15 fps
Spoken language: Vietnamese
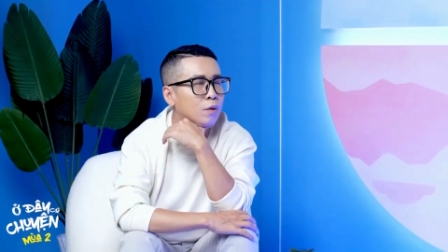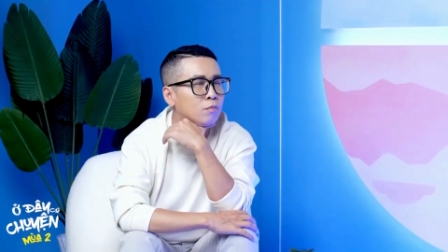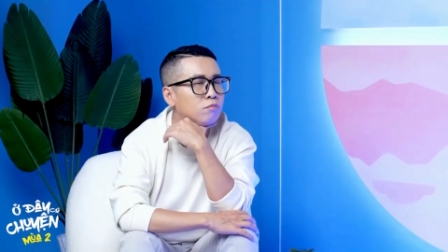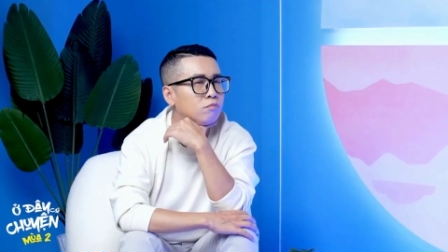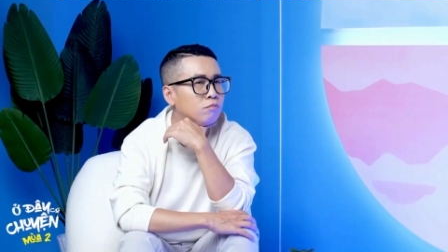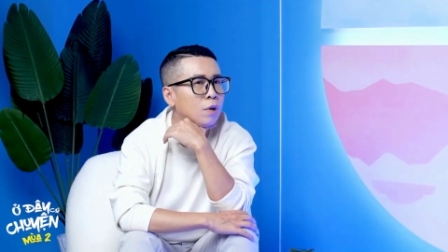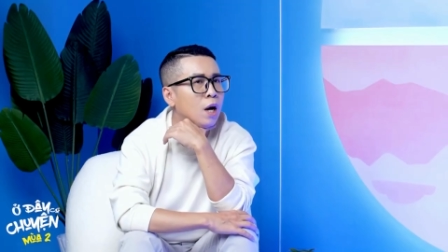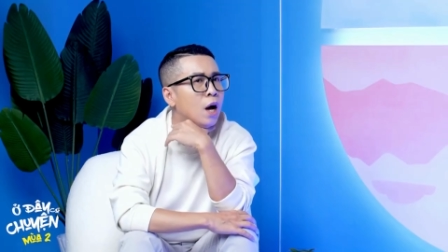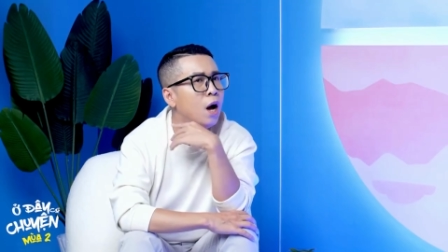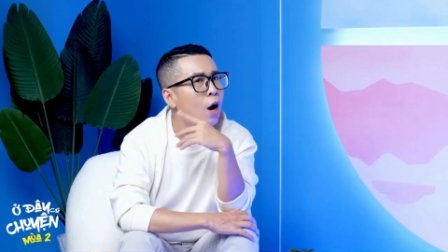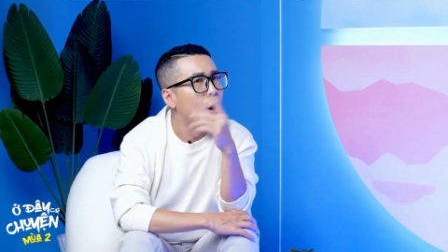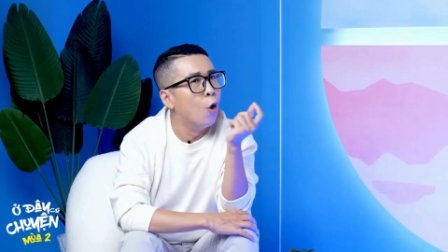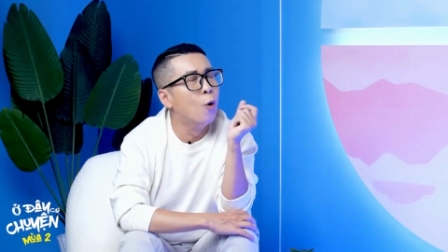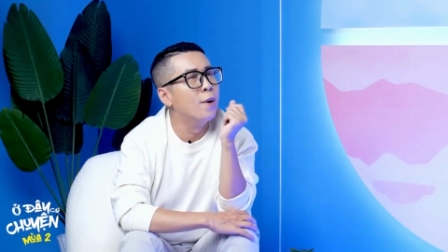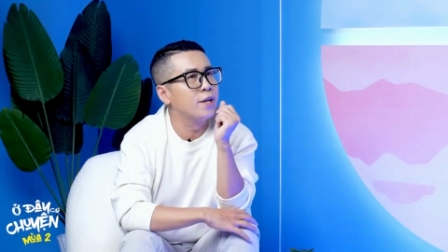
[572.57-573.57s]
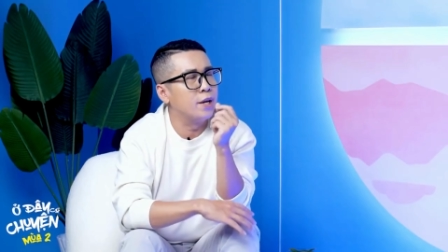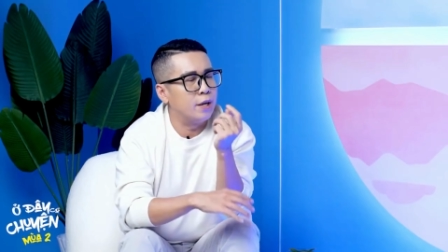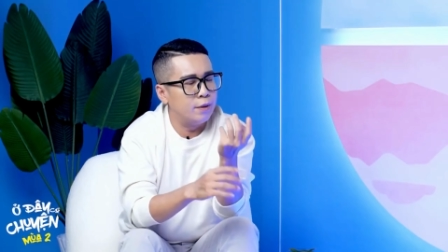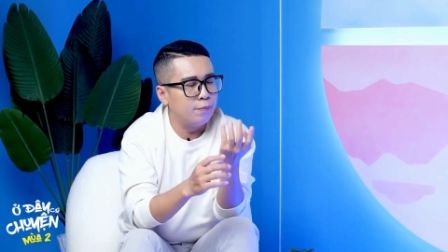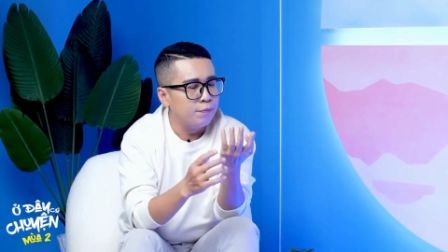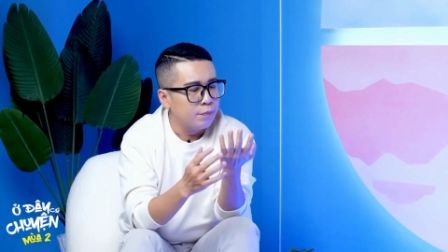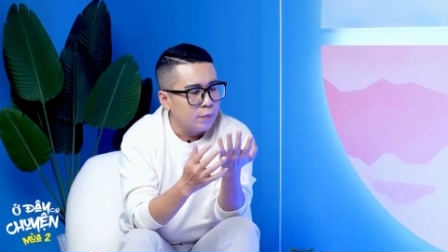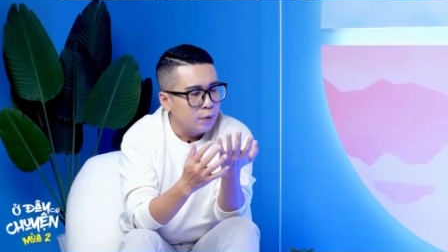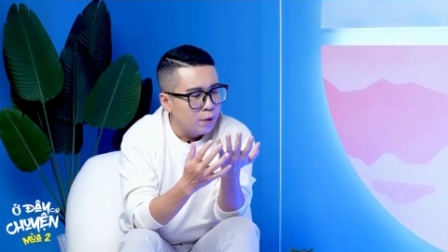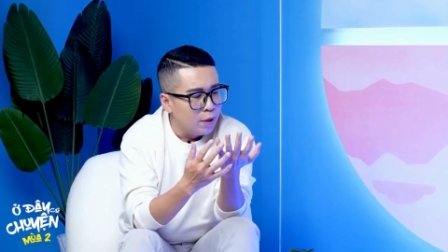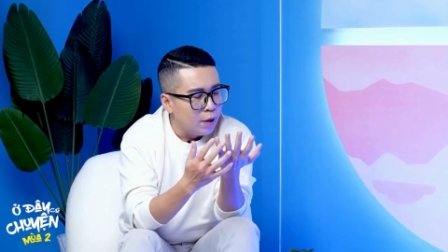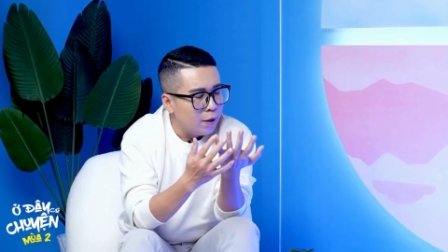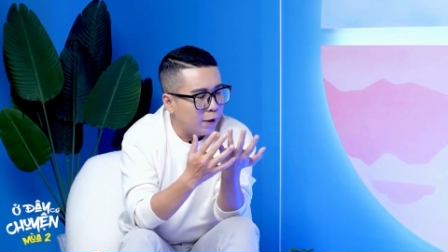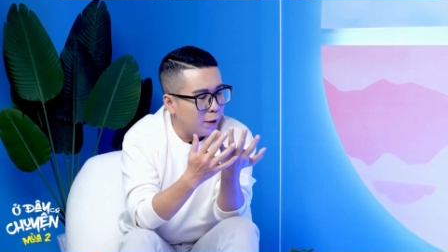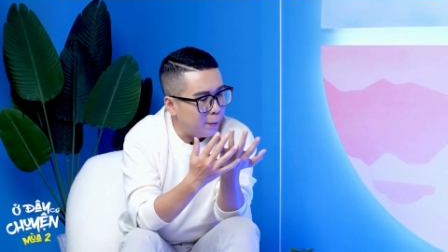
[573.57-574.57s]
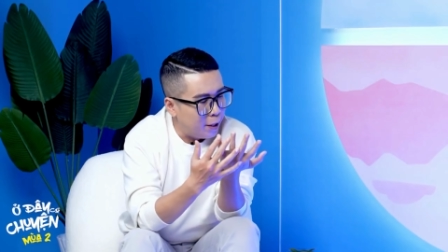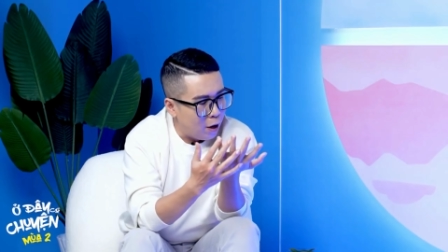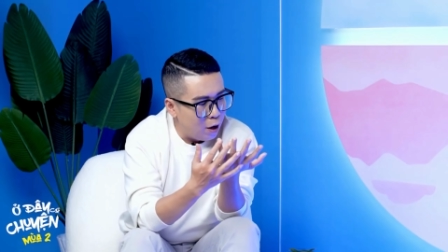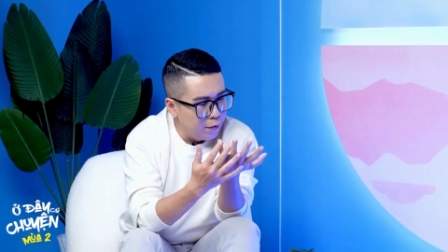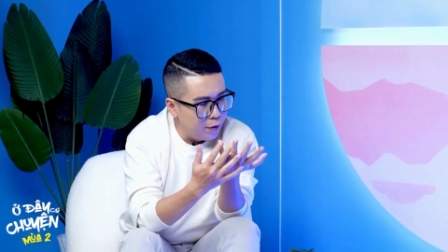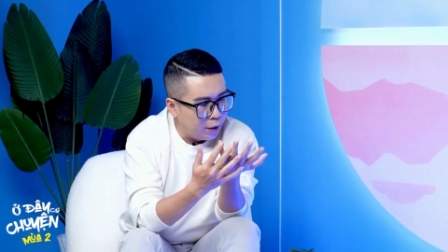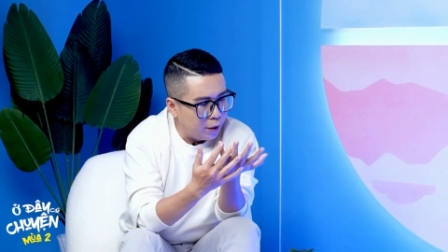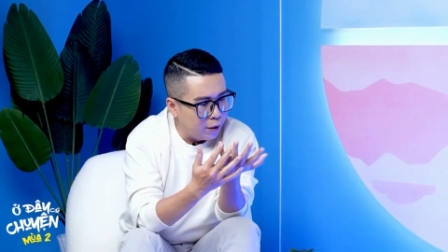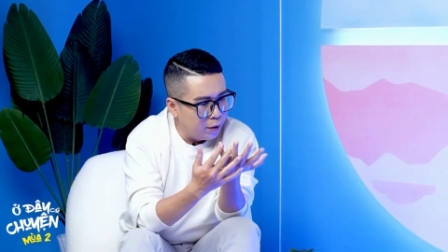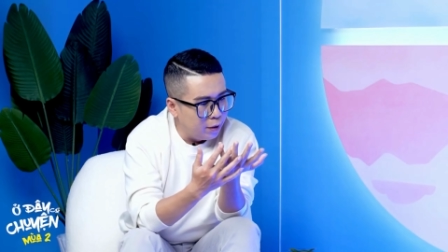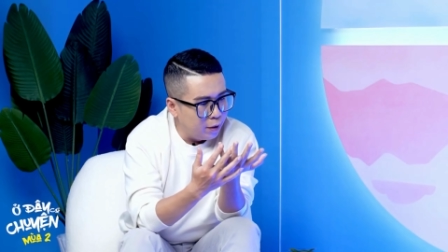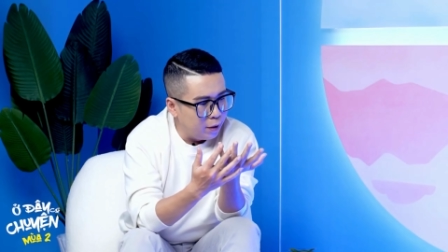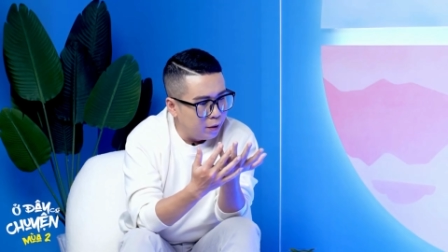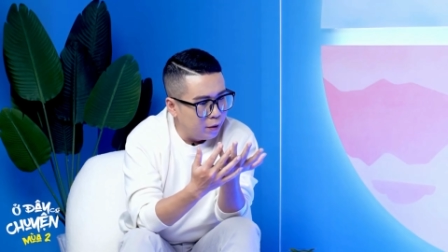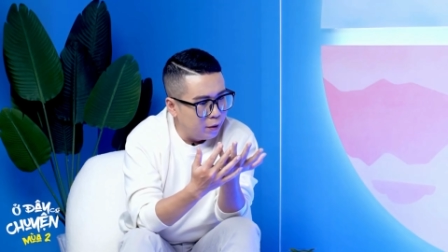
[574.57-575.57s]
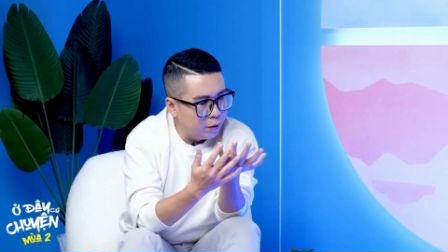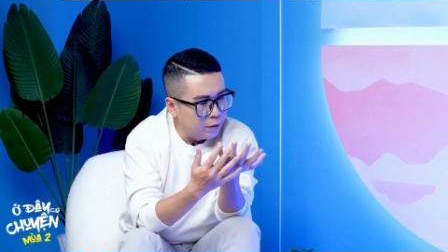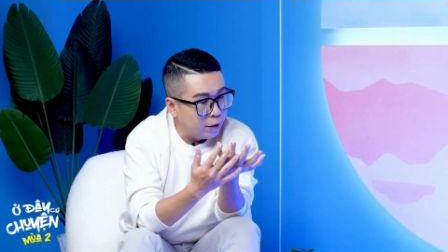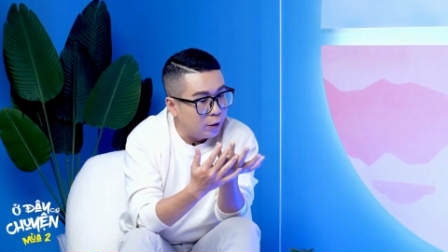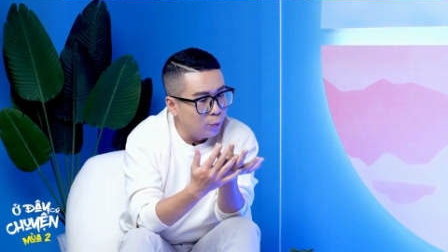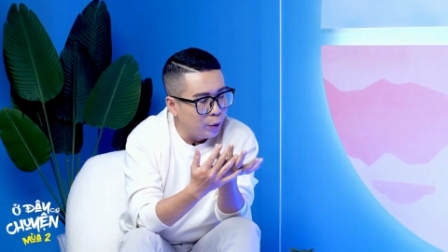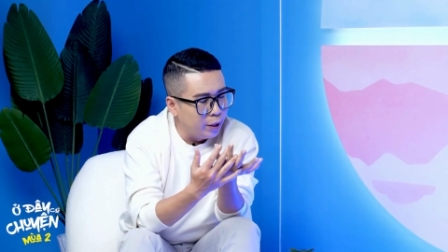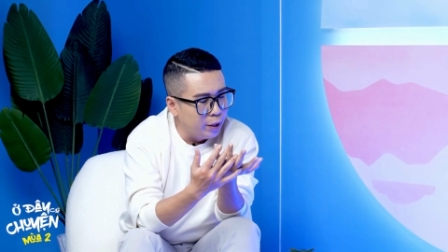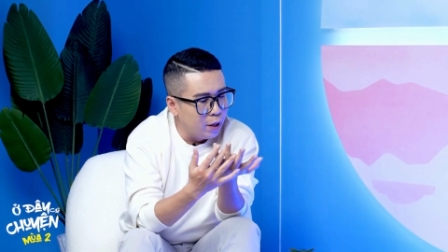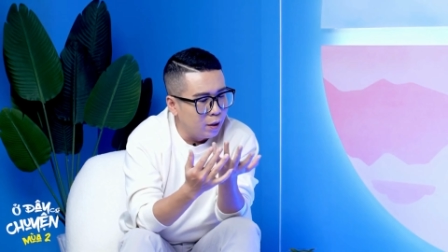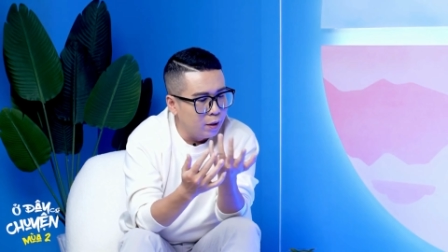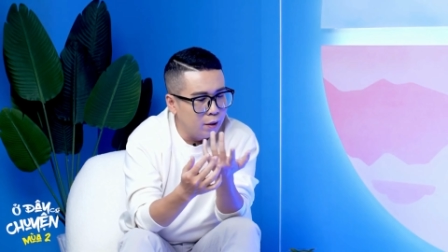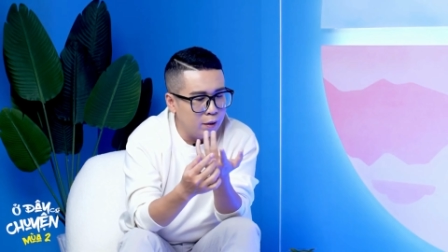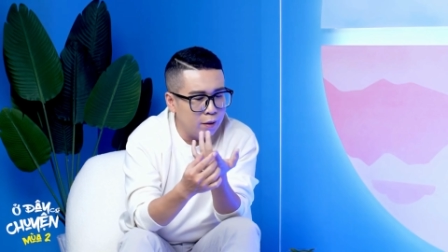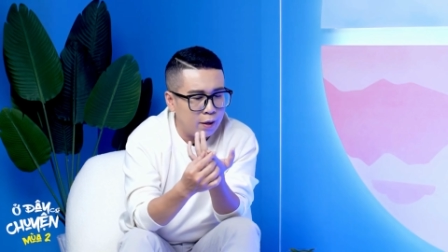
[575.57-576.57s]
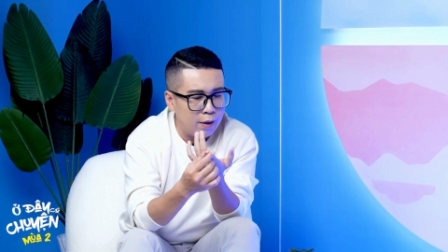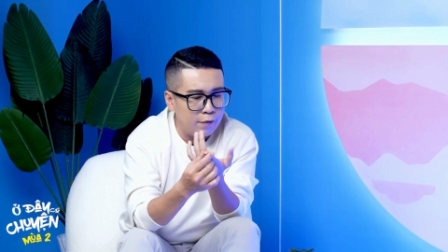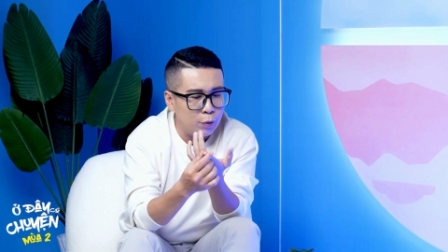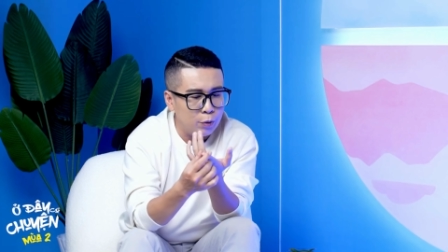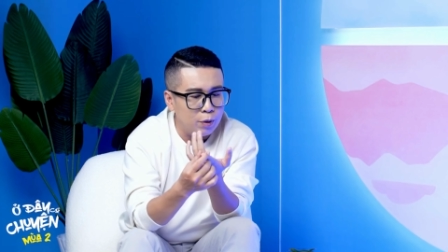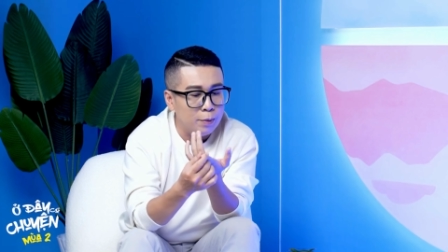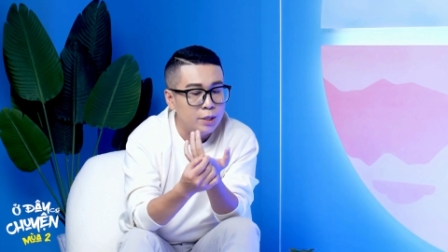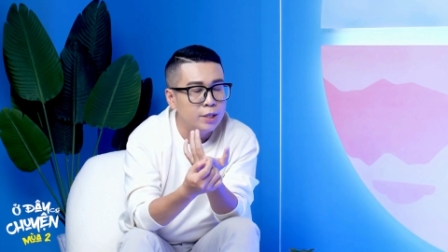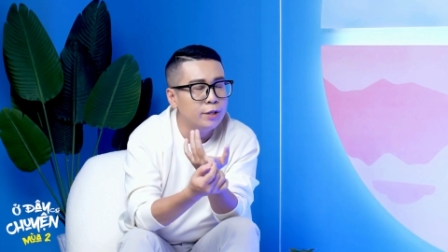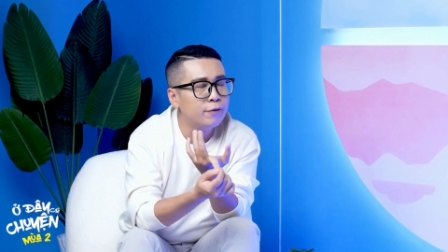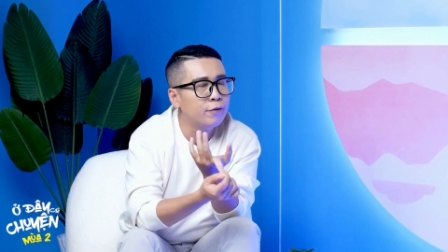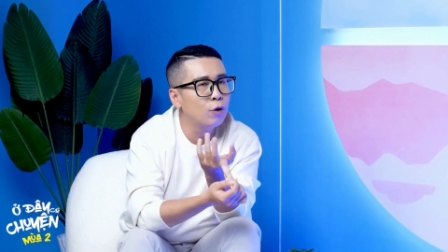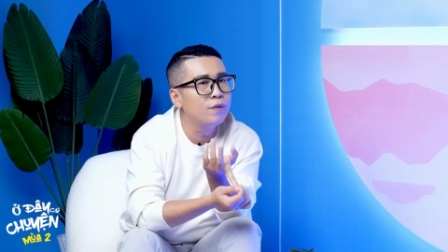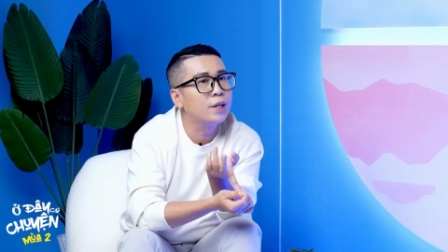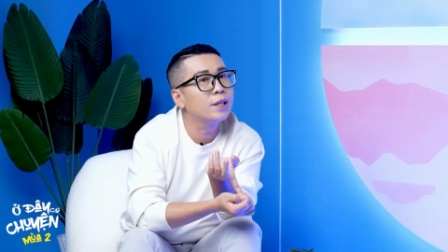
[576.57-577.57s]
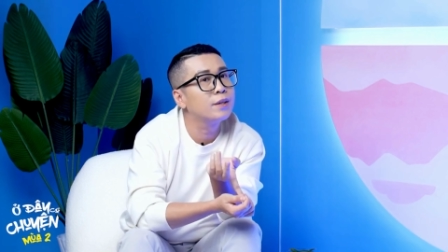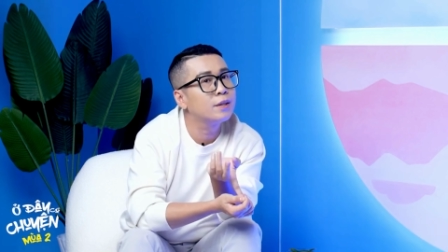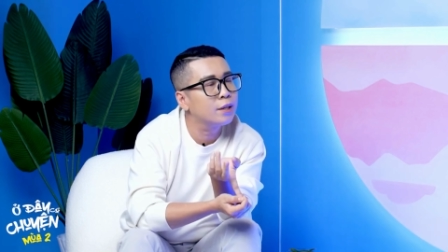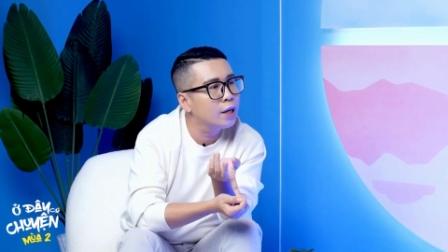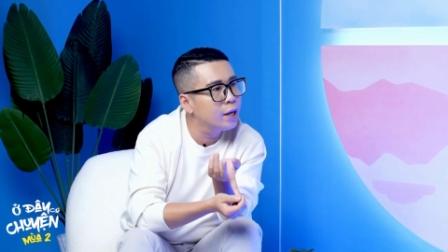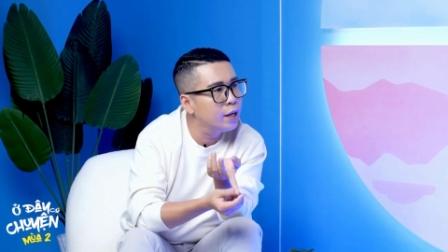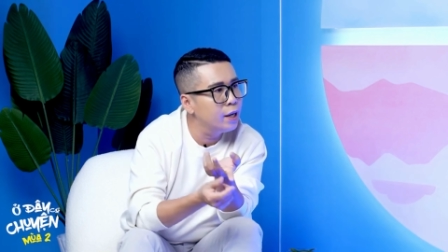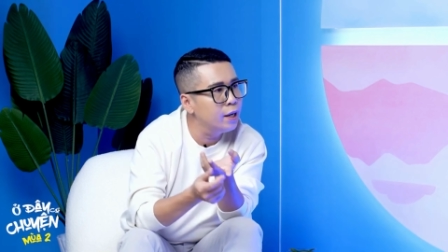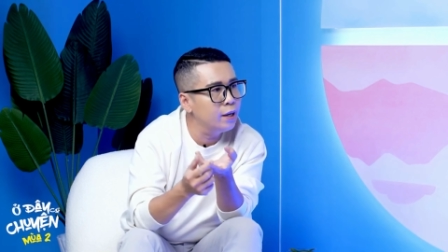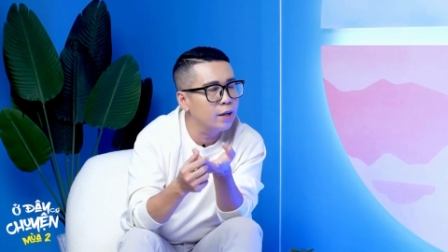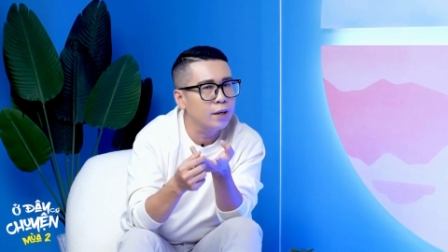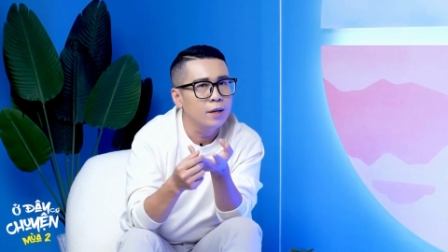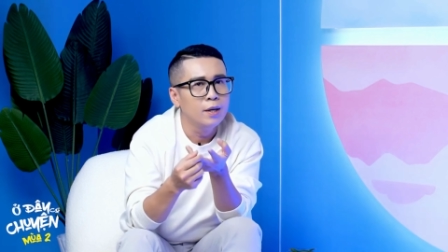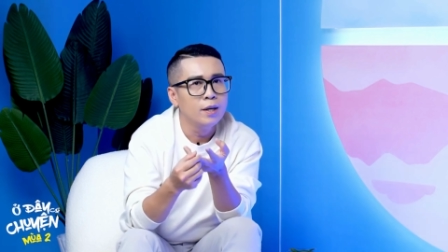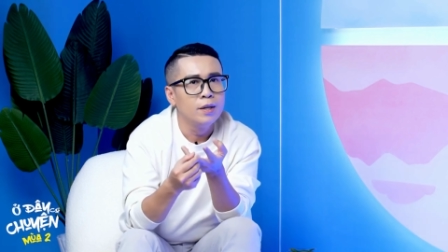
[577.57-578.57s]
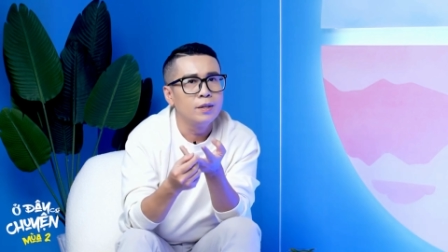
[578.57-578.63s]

Đúng. Ừ. Ủa mà chị, khi mình nói về cái cái những cái nguyên nhân á, là ví dụ như bị chi phối về kinh tế nè,